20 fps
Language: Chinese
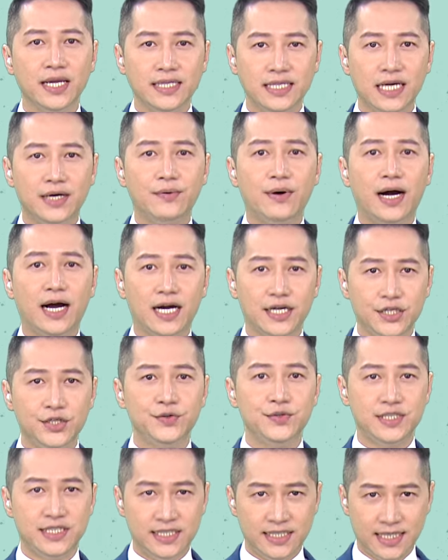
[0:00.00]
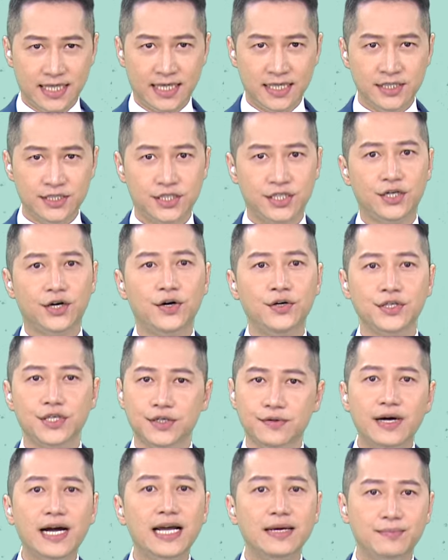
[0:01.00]
另外，柚子卵是讲
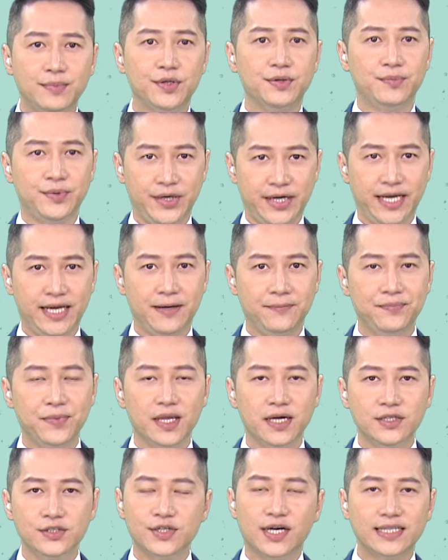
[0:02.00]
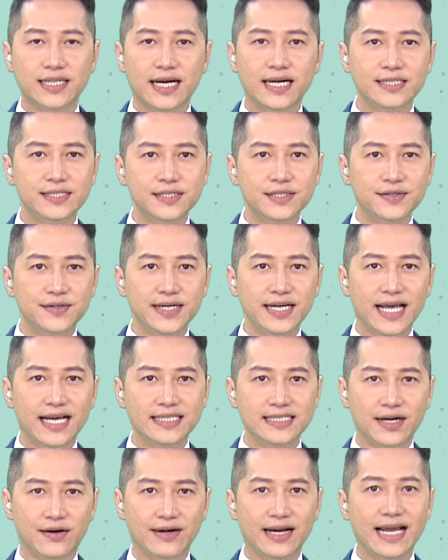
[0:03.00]
柚仔薄皮。带大家做伙来
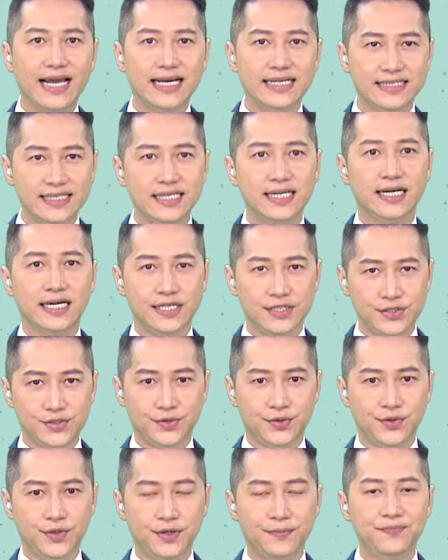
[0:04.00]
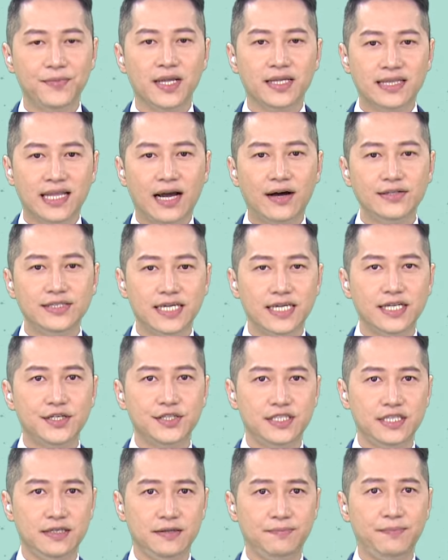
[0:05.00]
小解这两个词。头一个就
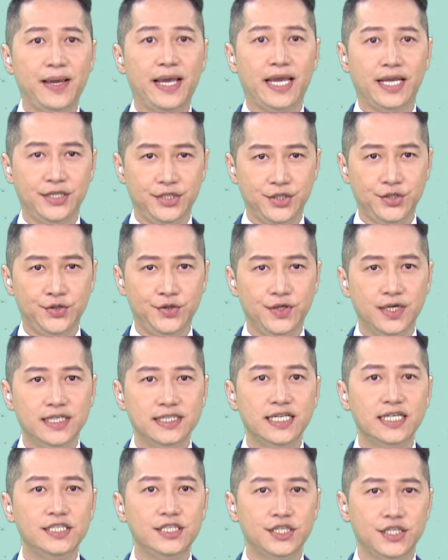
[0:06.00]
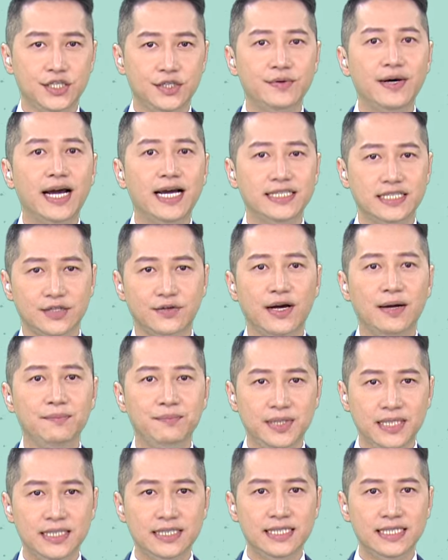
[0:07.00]
是白柚，这是柚仔一款
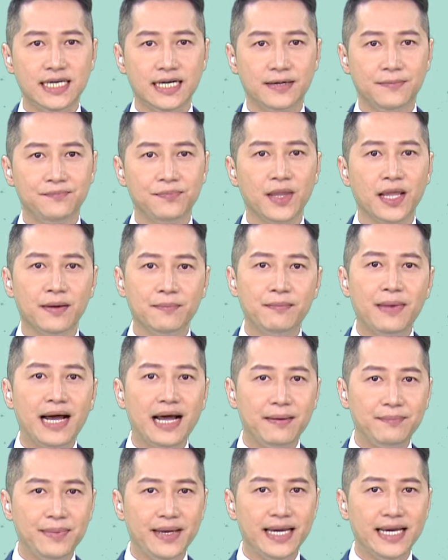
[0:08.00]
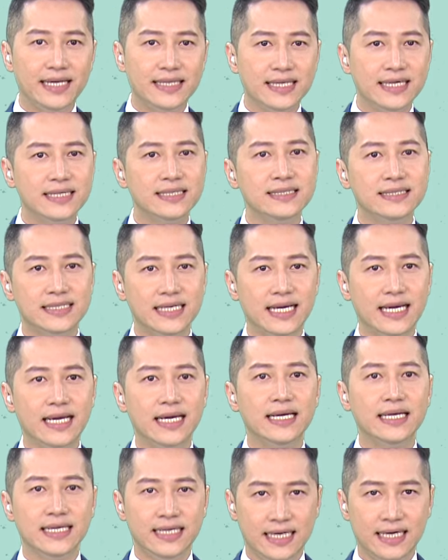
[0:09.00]
品种，肉白汤侪，
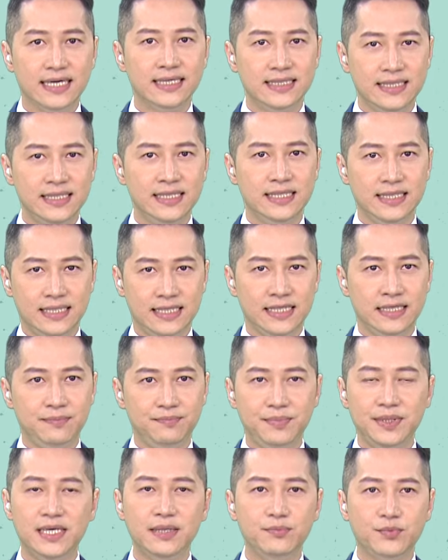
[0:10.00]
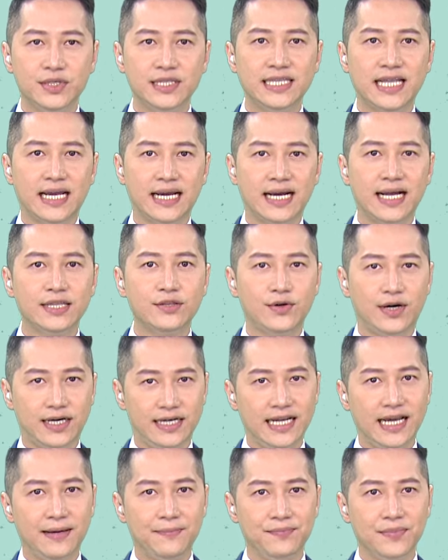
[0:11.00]
形圆圆，比文旦较大
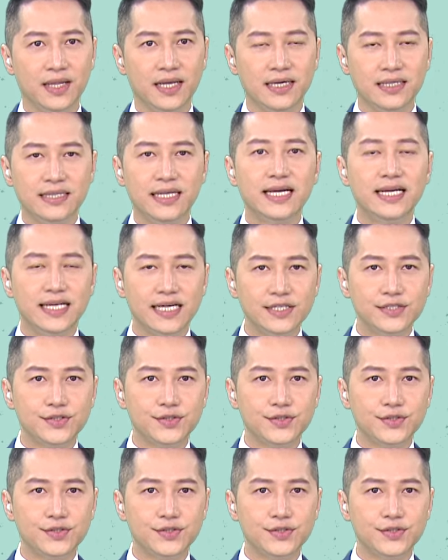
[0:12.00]
粒。 第二个